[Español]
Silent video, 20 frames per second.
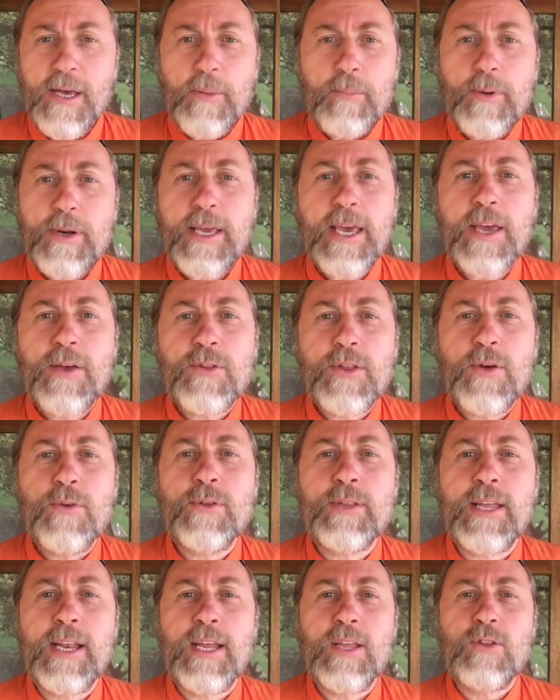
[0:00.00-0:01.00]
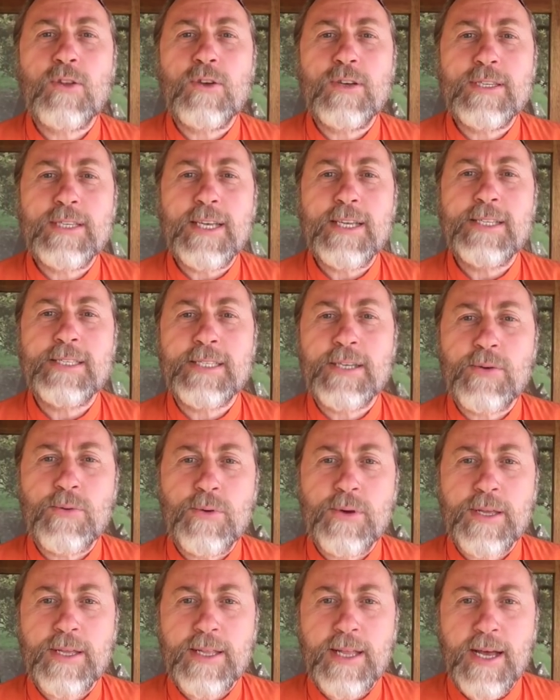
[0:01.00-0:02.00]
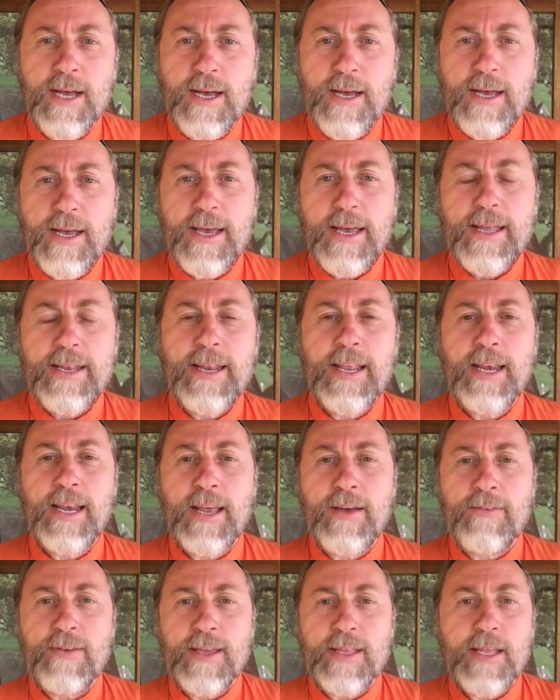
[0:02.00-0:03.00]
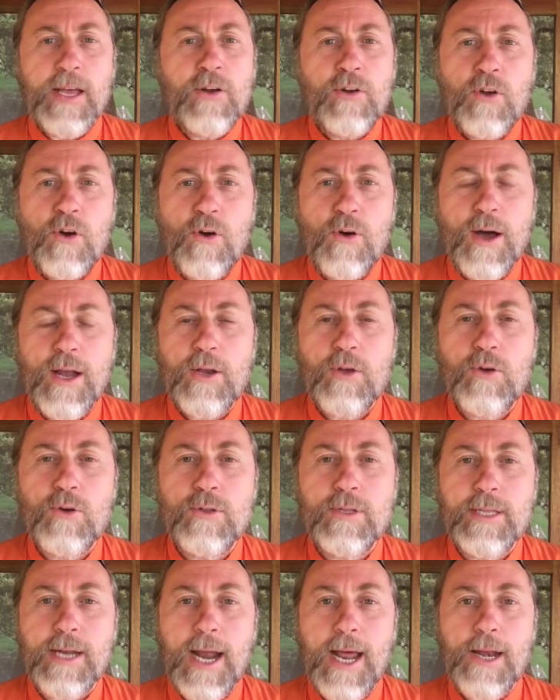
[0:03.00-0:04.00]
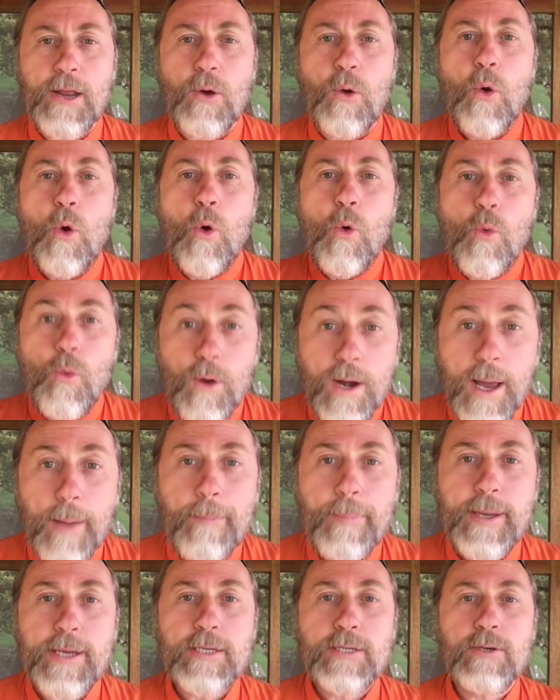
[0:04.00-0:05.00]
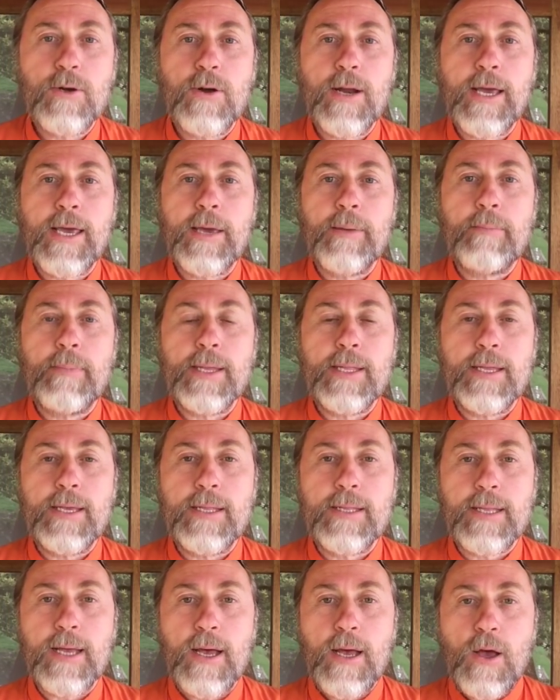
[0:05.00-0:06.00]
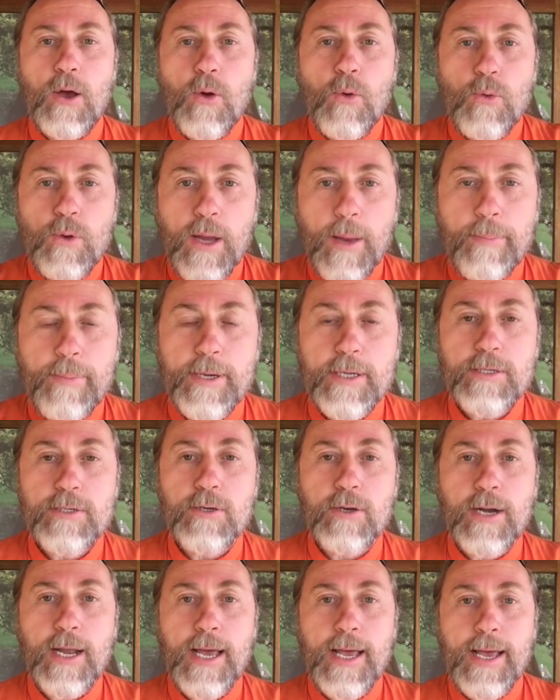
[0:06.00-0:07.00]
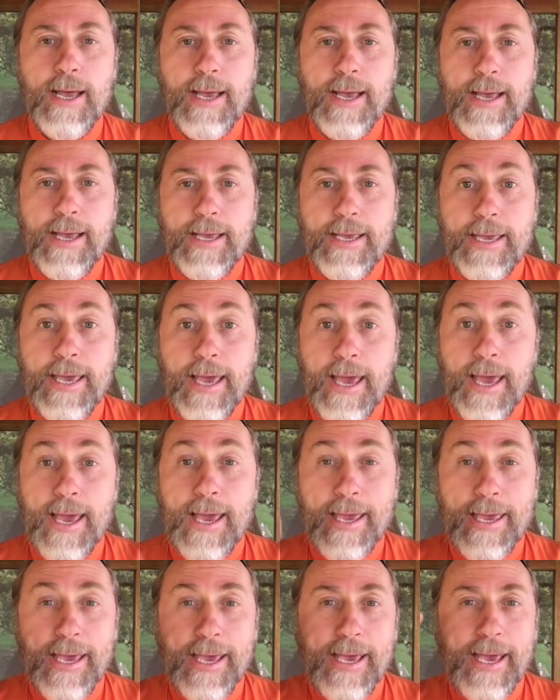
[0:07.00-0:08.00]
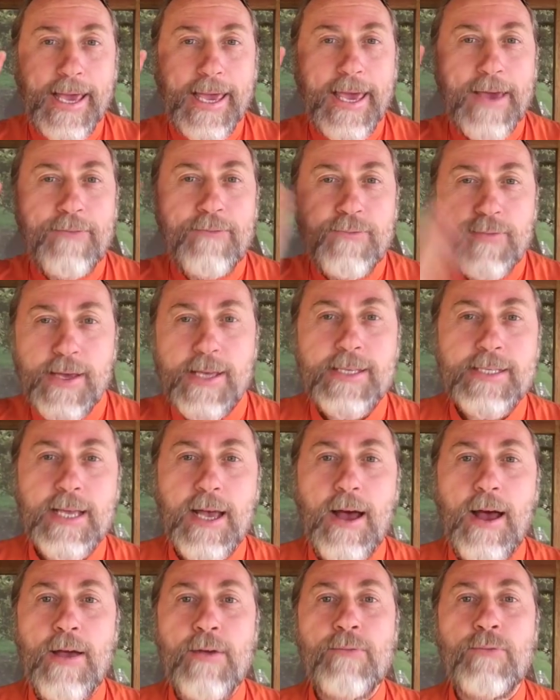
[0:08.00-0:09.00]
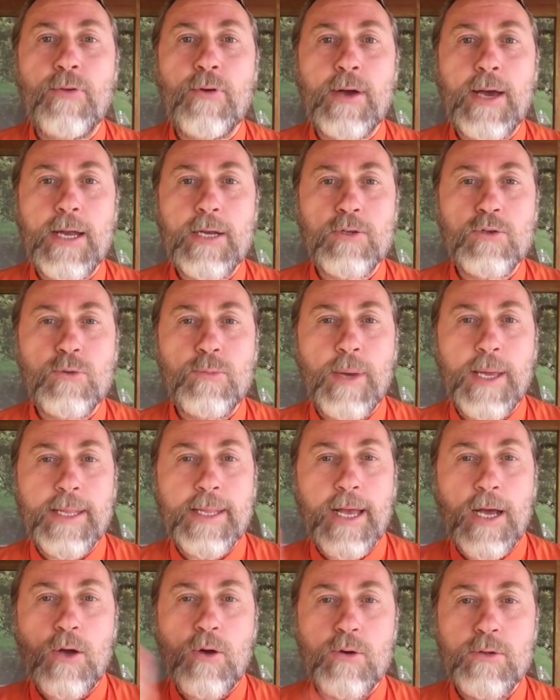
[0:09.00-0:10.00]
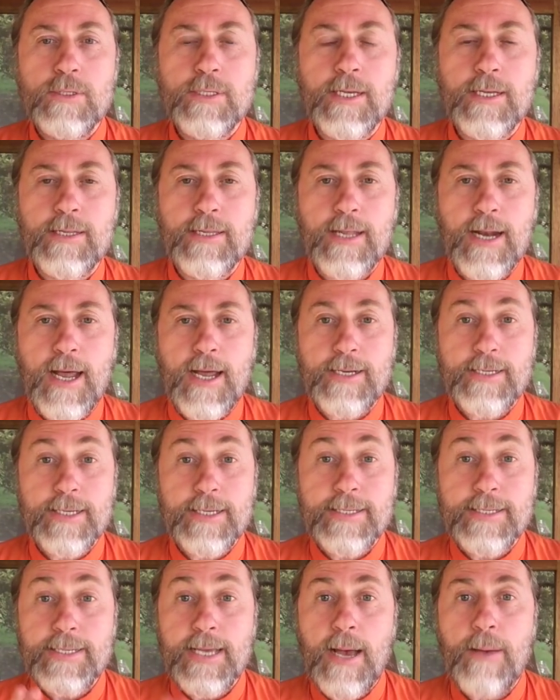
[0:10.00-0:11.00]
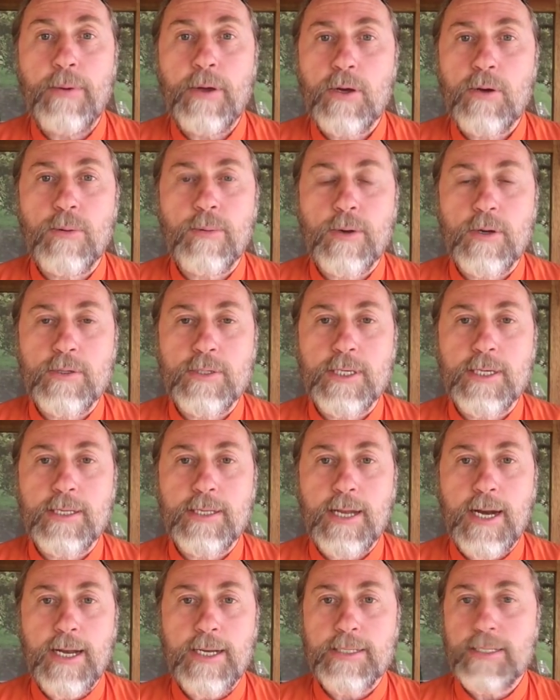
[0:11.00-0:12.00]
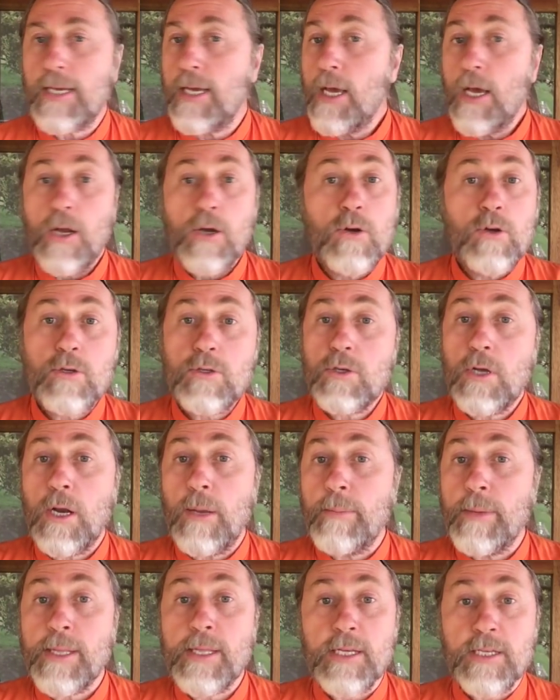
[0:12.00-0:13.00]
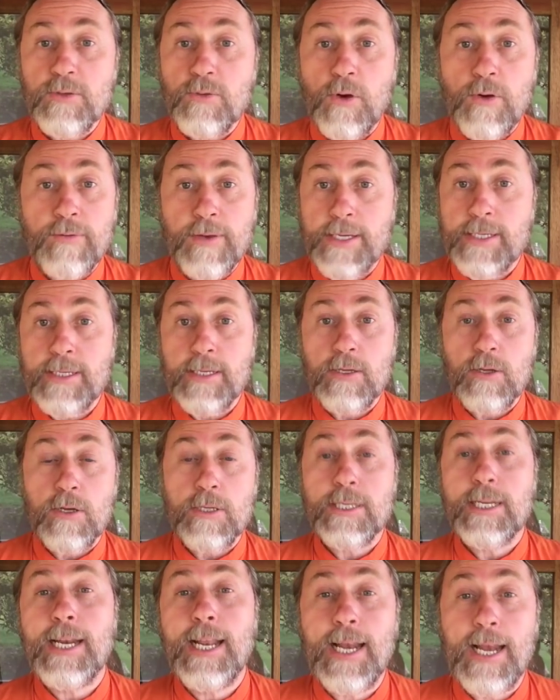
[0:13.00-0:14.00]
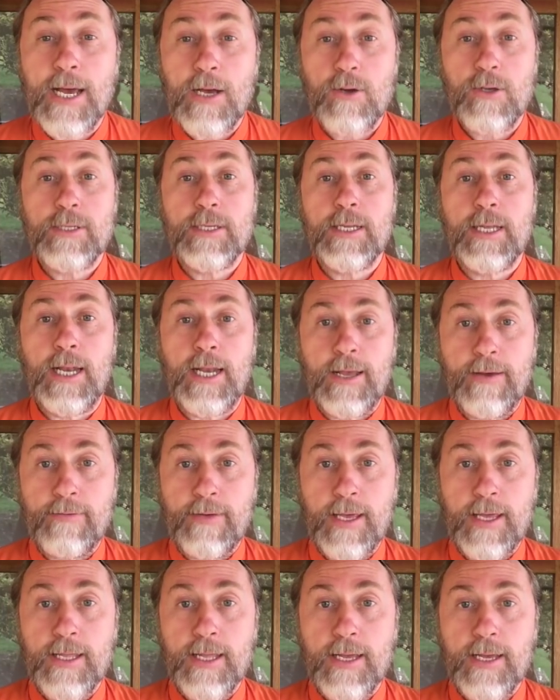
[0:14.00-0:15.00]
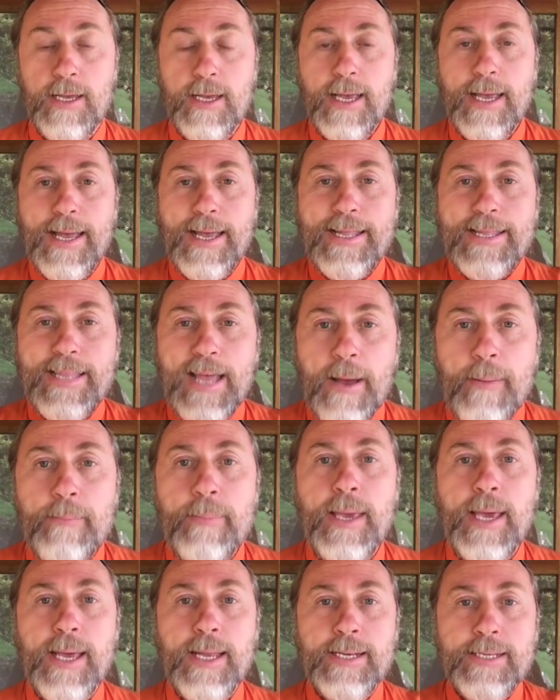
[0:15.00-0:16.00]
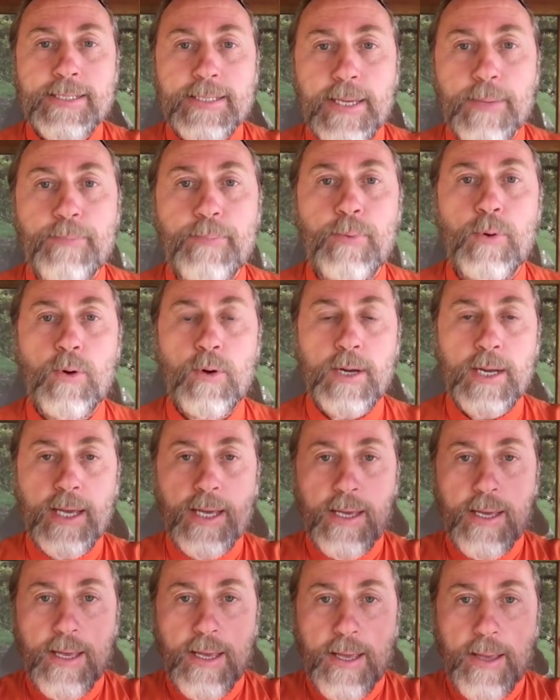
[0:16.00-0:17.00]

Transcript: ¿Por qué yo debo tener toda esa inseguridad en la vida? No, al contrario, una persona que medita, una persona que, empieza a enfocar su mente, a concentrarse, sabe cómo concentrarse, no solamente se vuelve exitosa en la cosa de la vida, también se pone